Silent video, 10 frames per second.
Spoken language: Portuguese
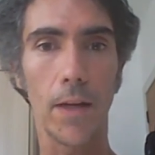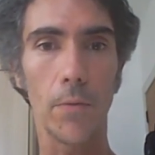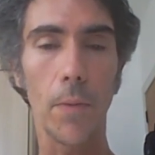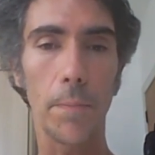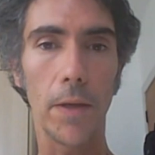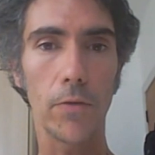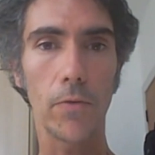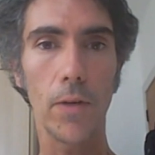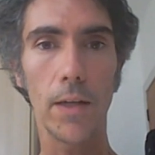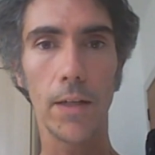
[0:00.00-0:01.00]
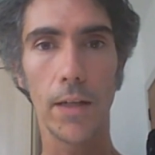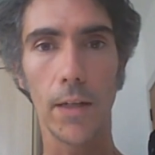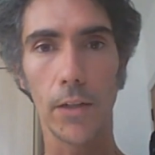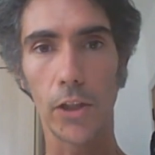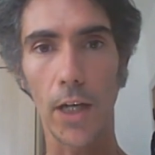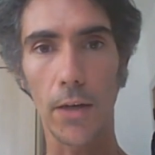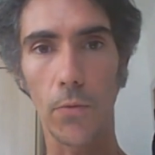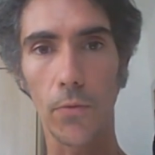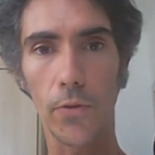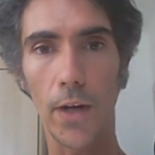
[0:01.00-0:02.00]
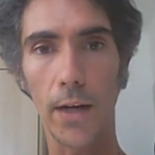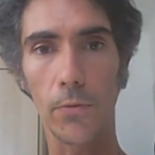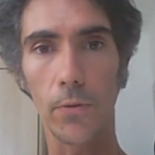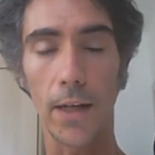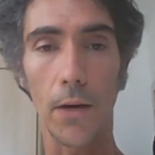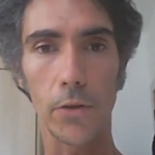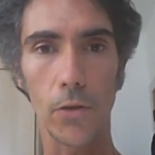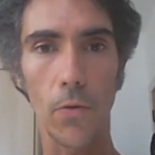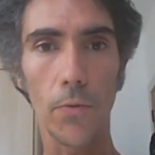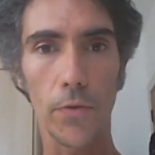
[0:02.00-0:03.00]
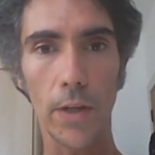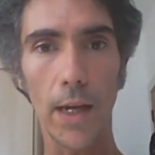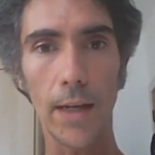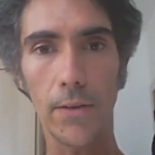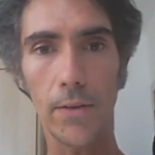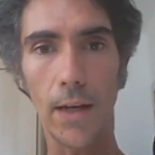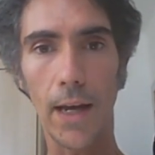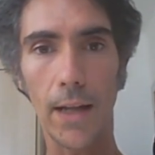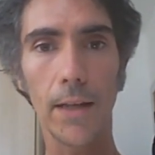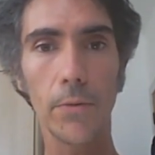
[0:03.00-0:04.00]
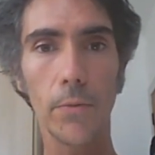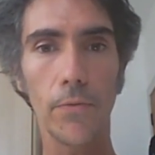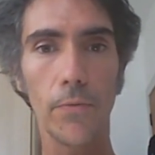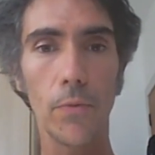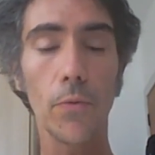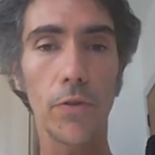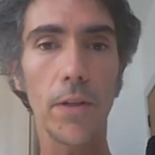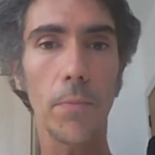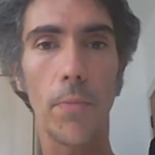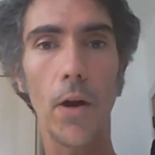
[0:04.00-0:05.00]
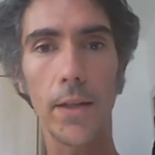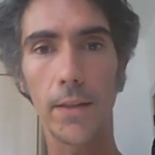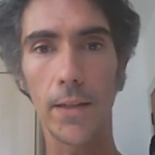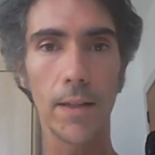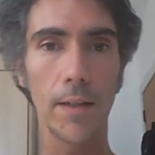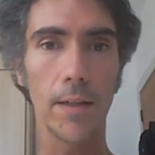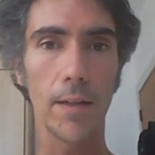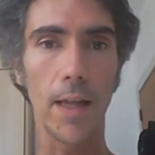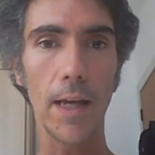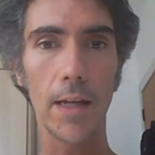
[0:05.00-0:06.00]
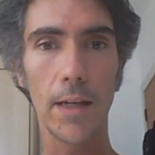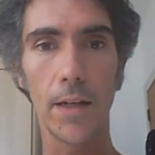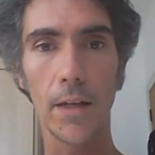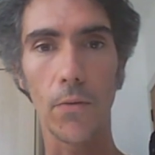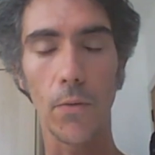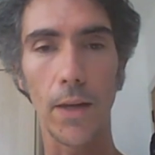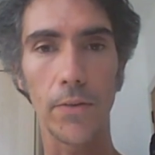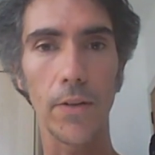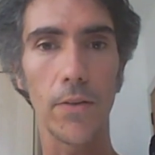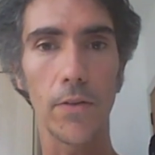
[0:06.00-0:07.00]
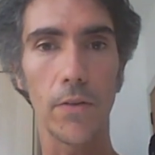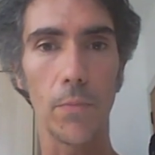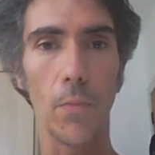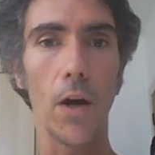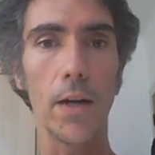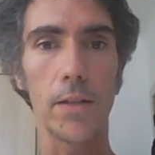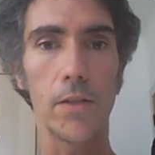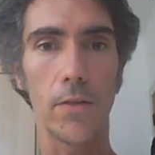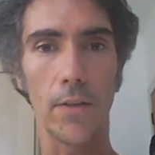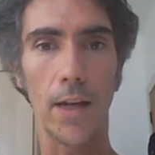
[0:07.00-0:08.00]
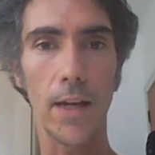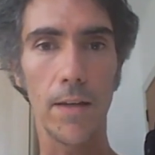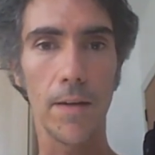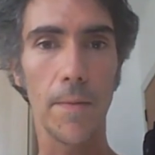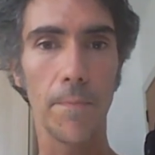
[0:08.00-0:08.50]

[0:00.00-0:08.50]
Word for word: É, uma pessoa já com um certo grau de consciência, ela não, não se importa né, com essas mortes, né,